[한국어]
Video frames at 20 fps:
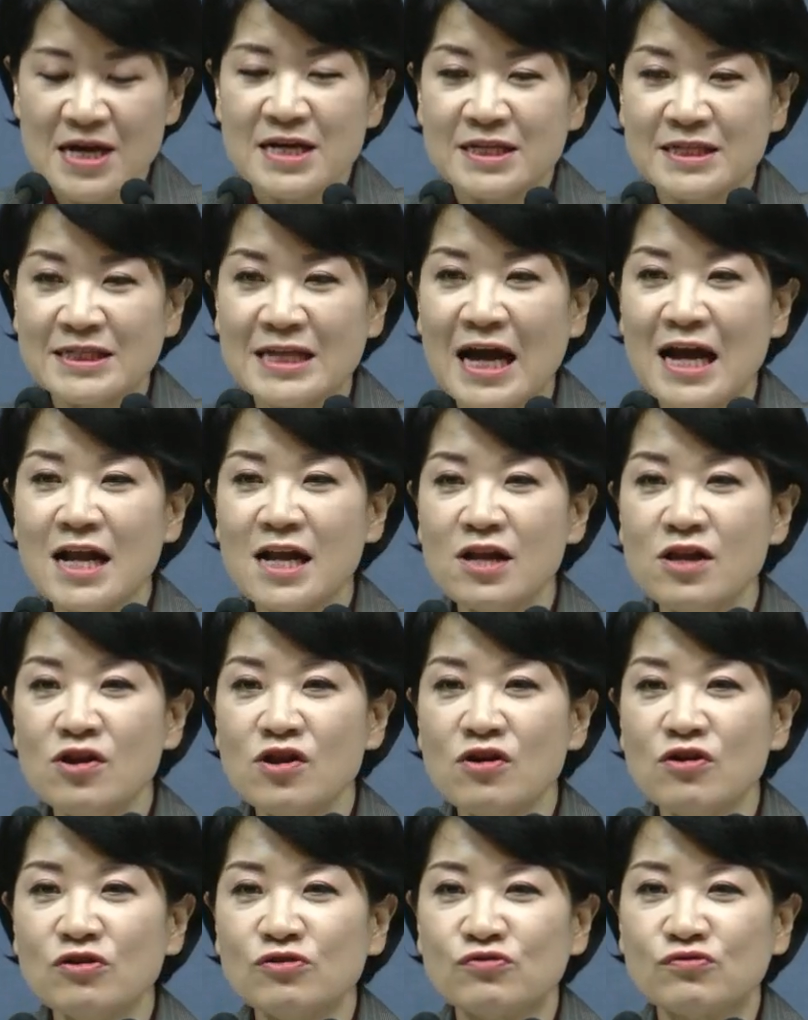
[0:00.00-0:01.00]

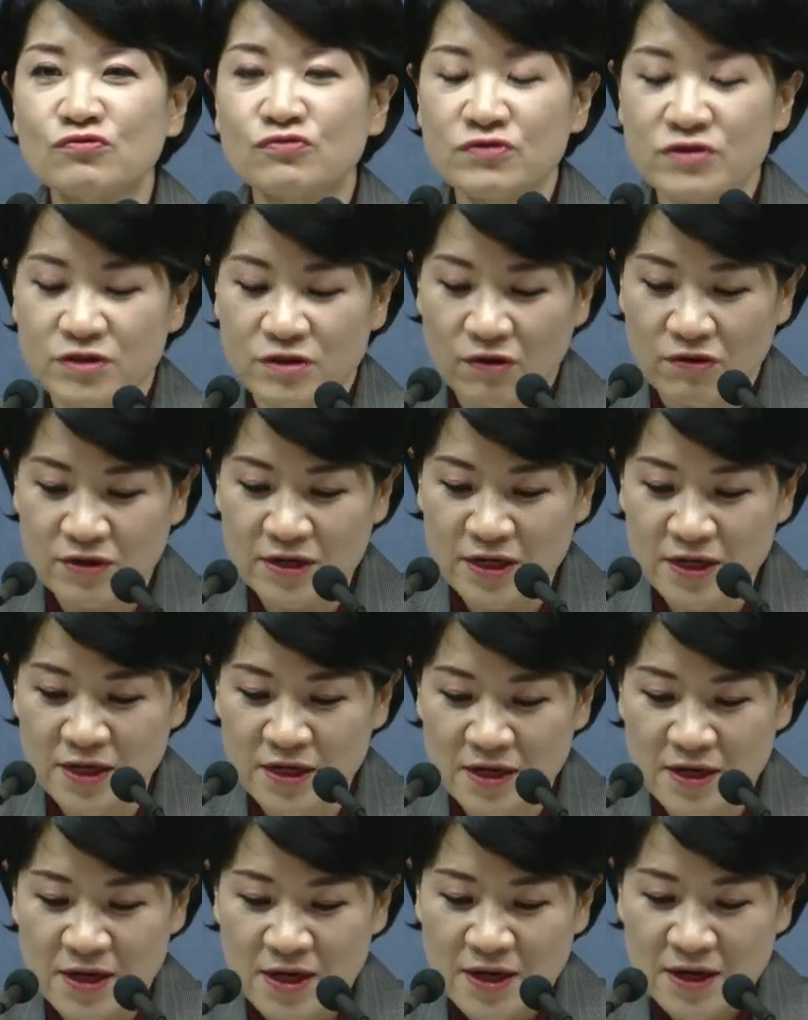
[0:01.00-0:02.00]
살려주는
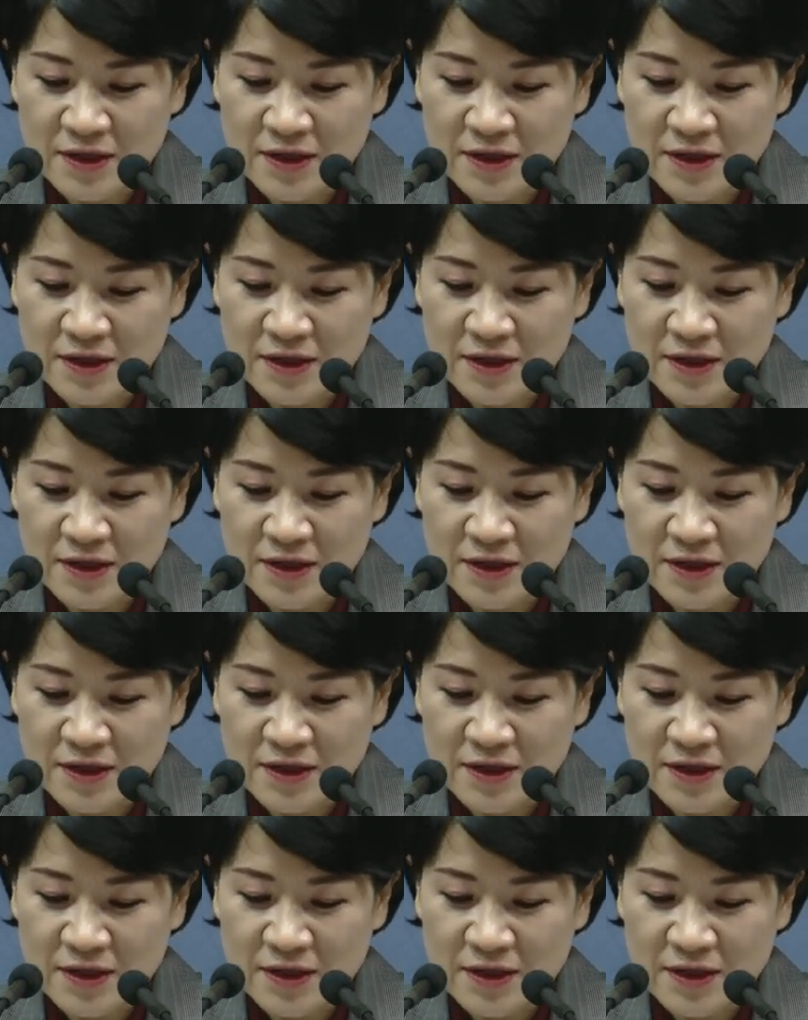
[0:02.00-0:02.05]
영이